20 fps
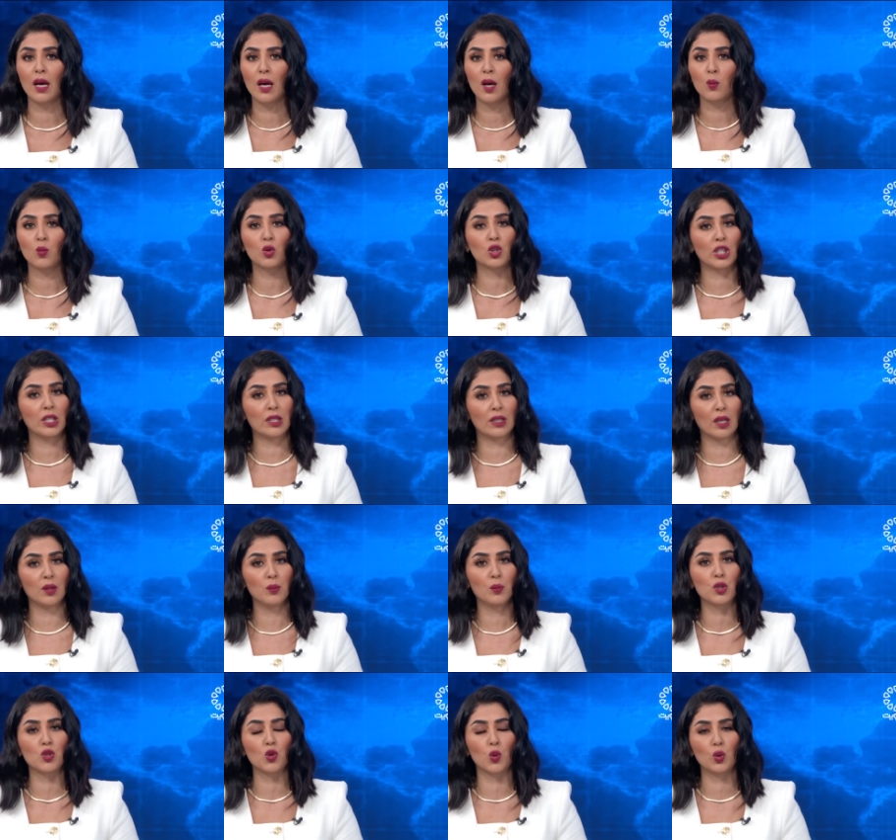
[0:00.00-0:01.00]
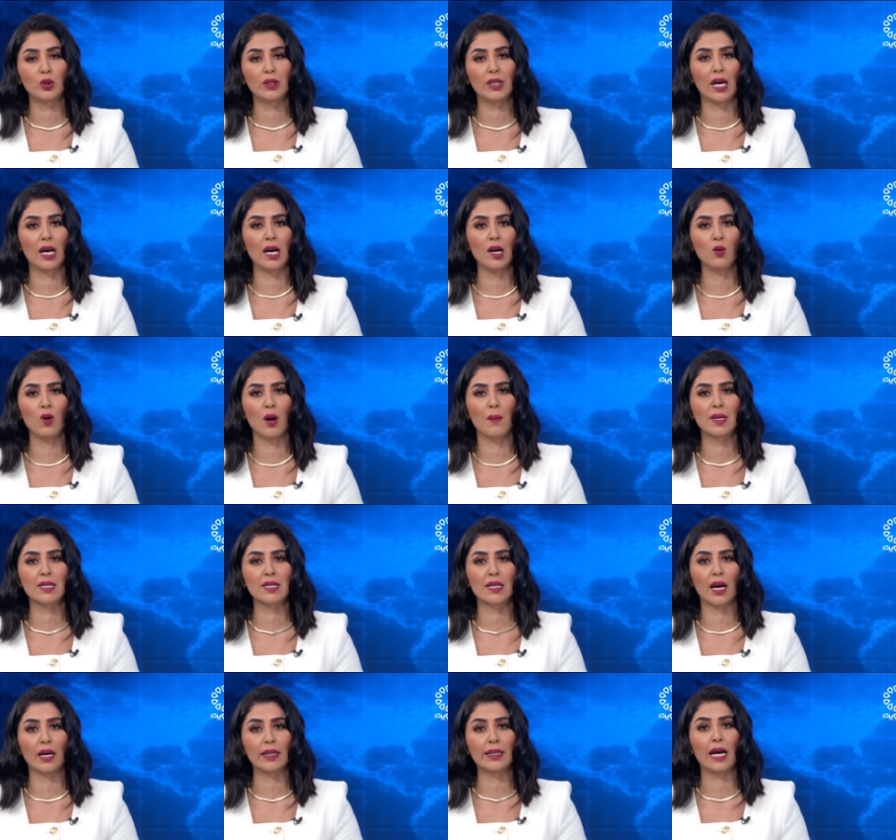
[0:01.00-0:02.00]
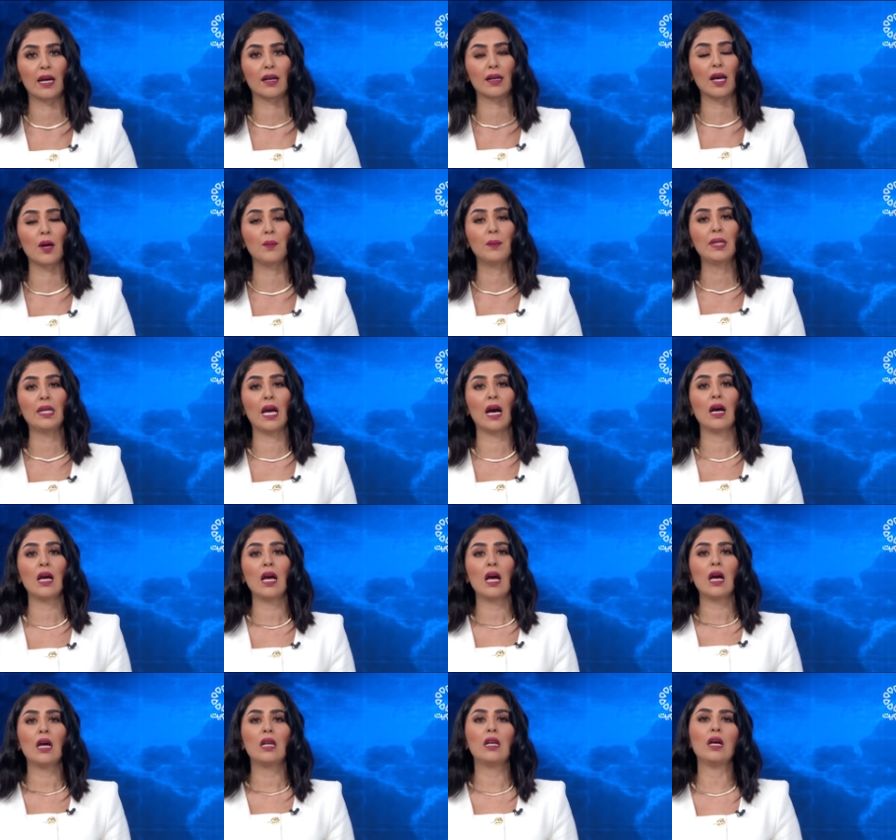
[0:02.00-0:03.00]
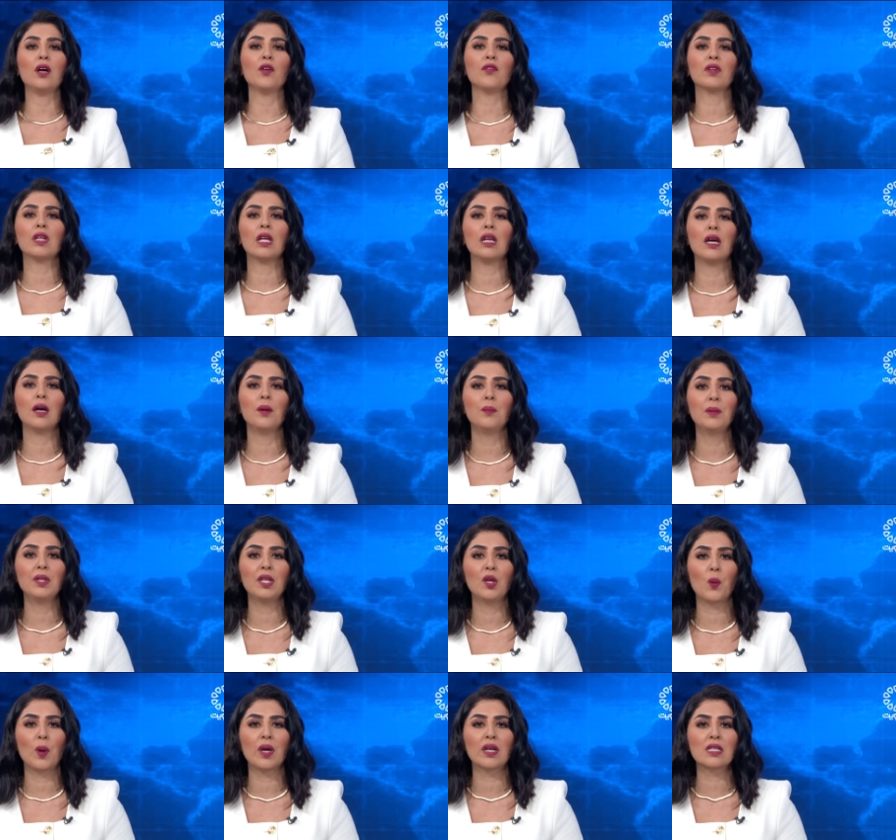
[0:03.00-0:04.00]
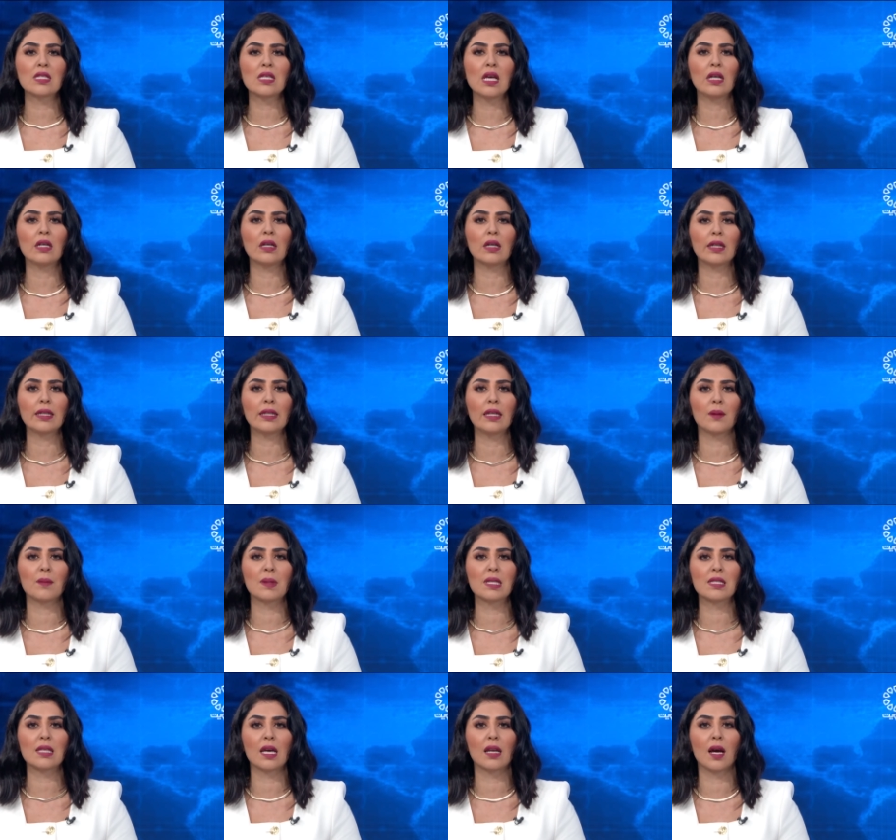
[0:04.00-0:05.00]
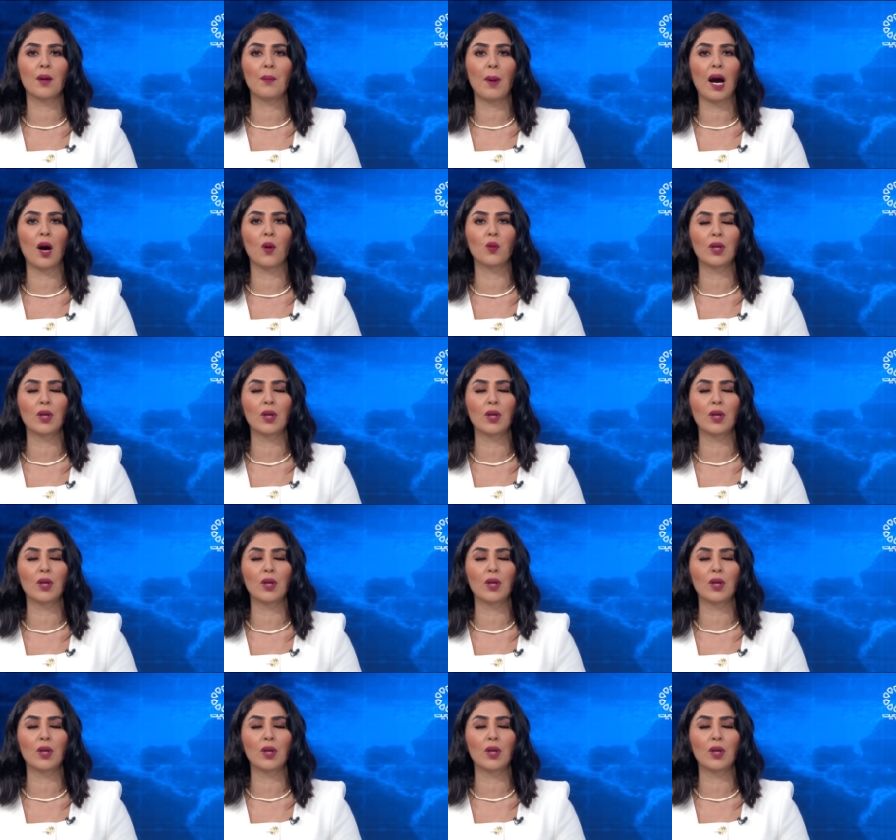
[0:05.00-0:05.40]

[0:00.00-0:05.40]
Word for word: مشيدا بجهودها ومساعيها الرامية لحفظ الأمن وإرساء قيم السلام حول